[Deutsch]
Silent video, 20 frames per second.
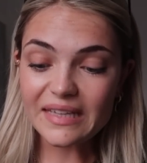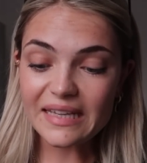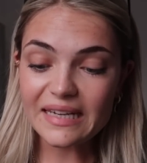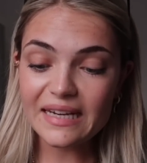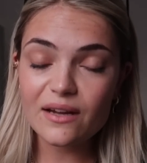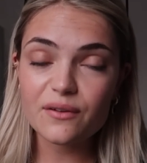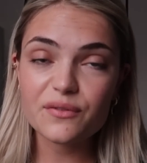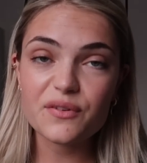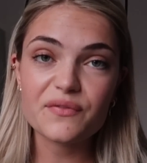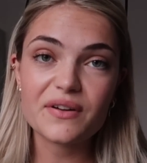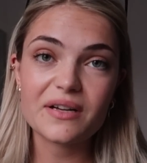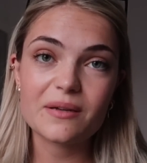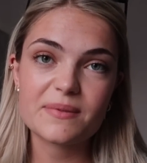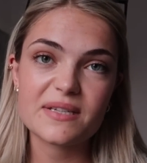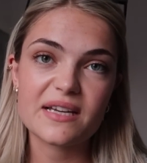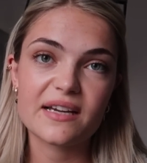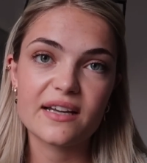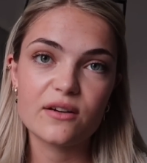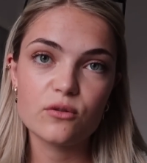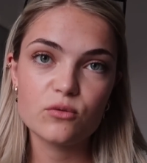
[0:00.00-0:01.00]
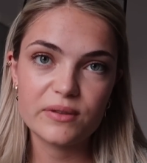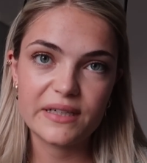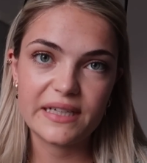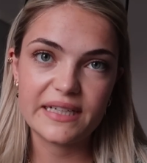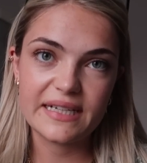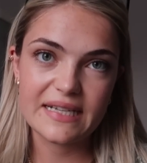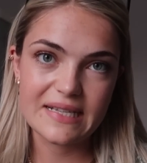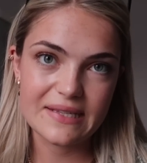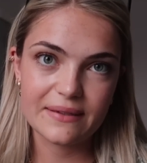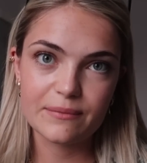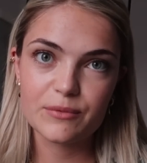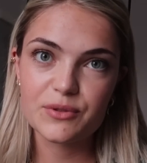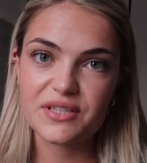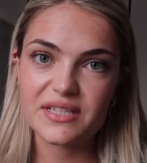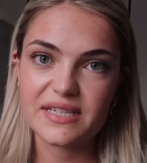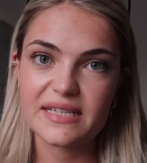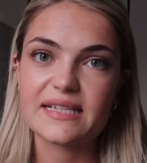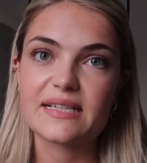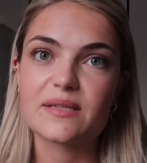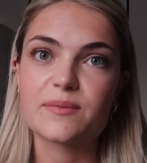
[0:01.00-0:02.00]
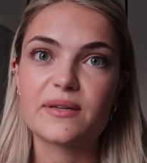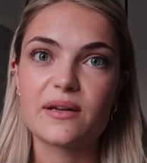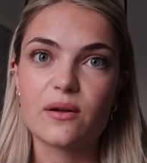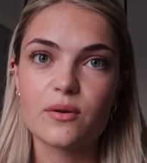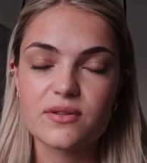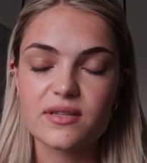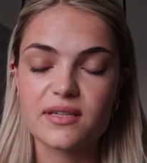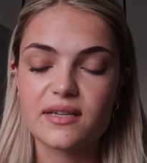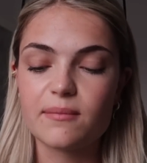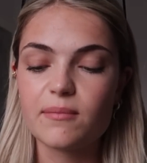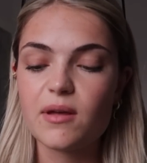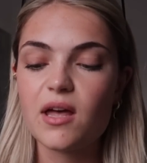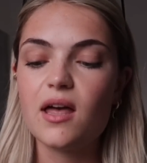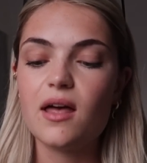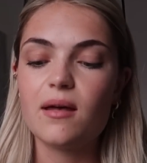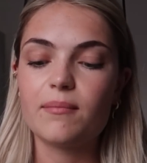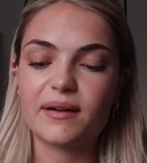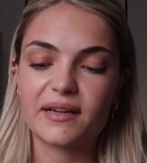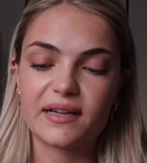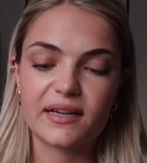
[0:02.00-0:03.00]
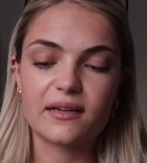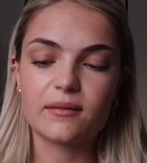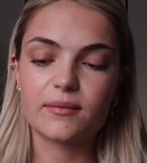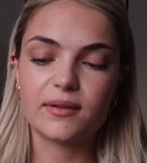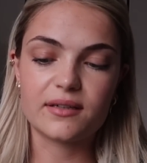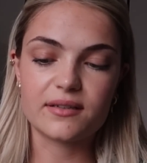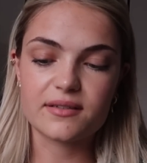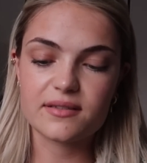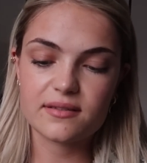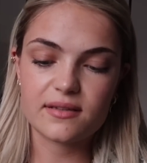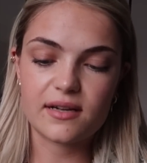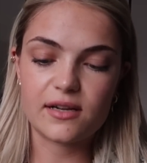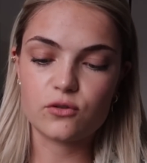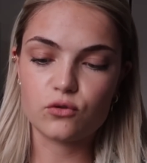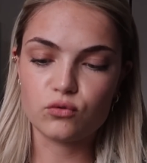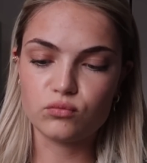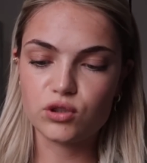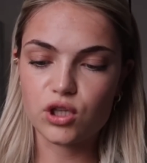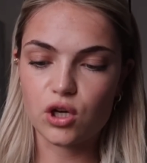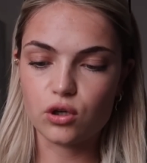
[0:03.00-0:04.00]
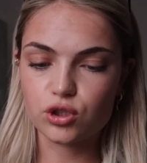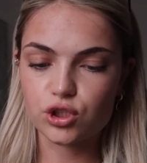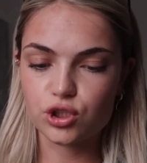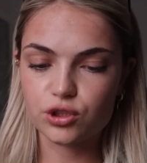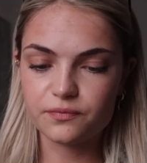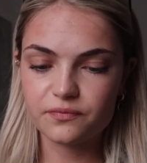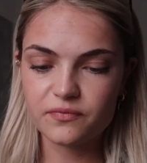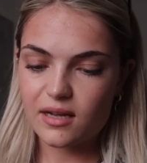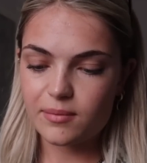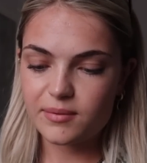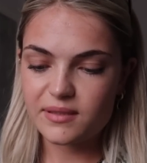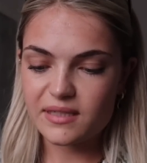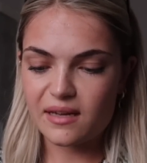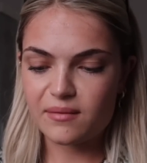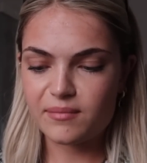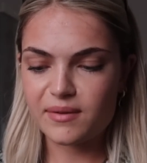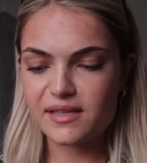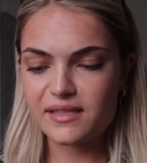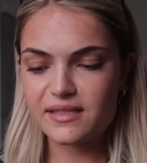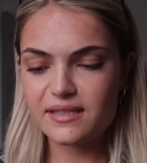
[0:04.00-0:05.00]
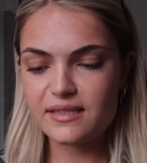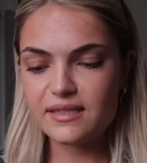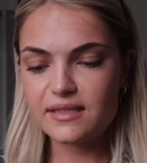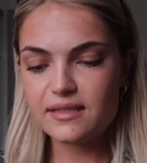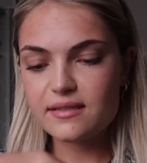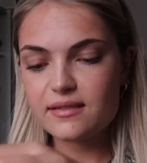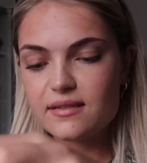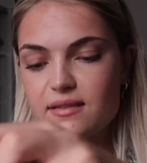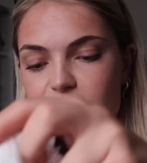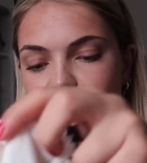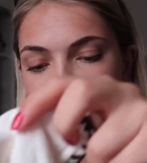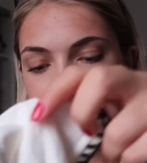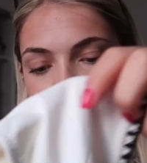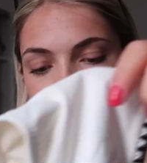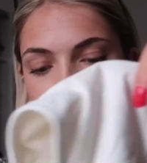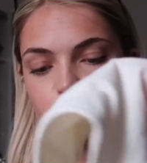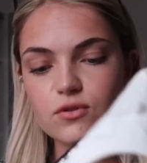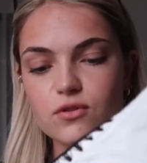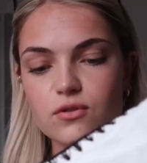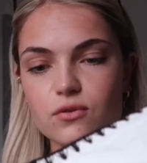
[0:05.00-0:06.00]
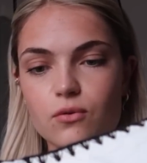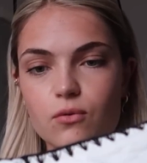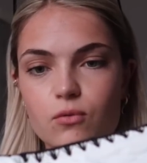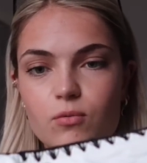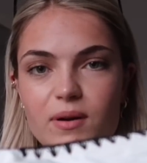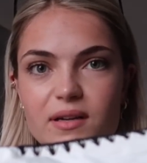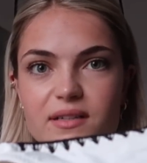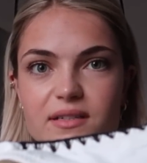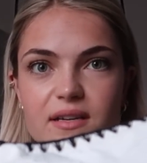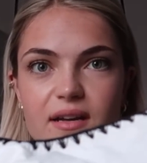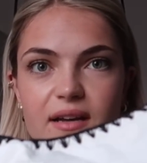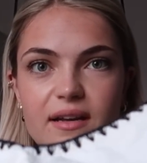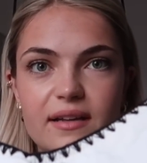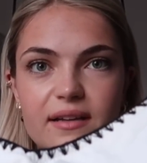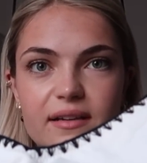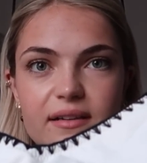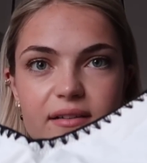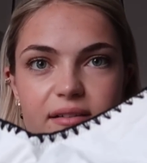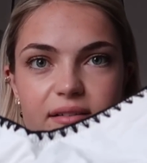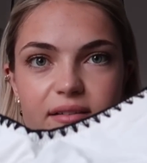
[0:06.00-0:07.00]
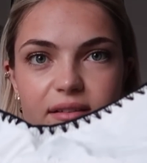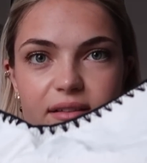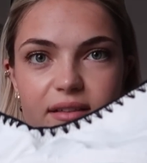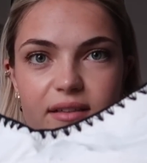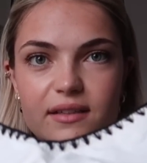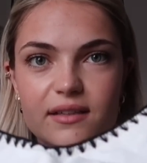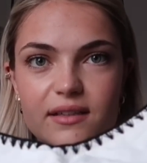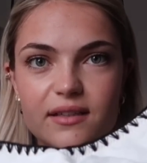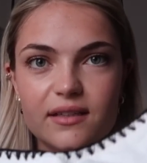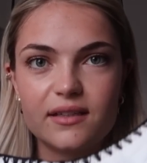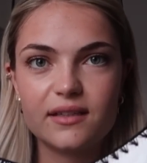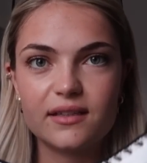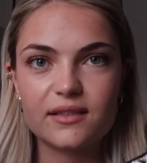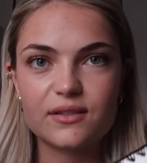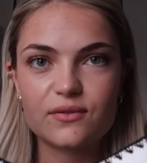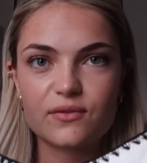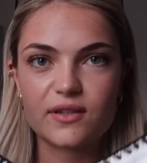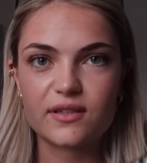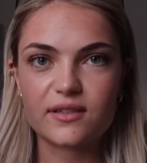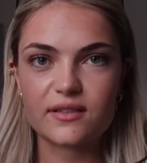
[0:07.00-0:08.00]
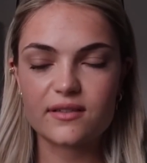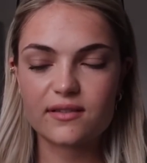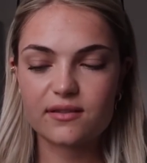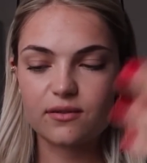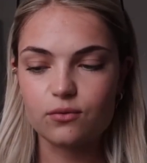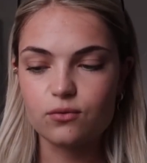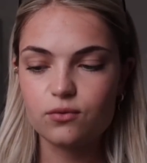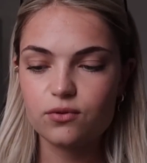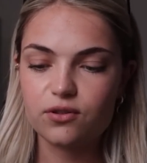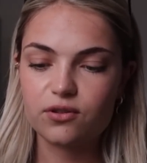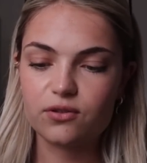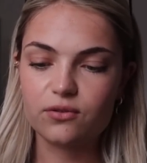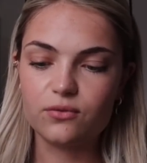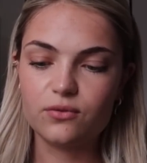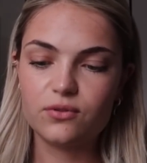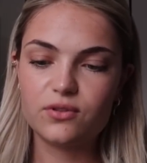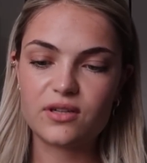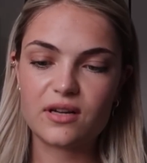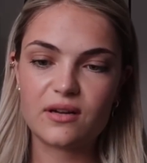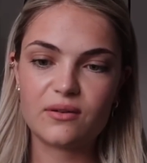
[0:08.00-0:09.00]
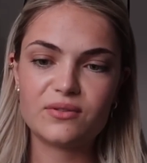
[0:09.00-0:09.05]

Naja, auf jeden Fall gibt es ja keine Umkleider, deswegen musste ich das jetzt mit nach Hause nehmen. Man kann aber das halt umtauschen. Da habe ich einmal dieses süße Oberteil. Das fand ich so cute.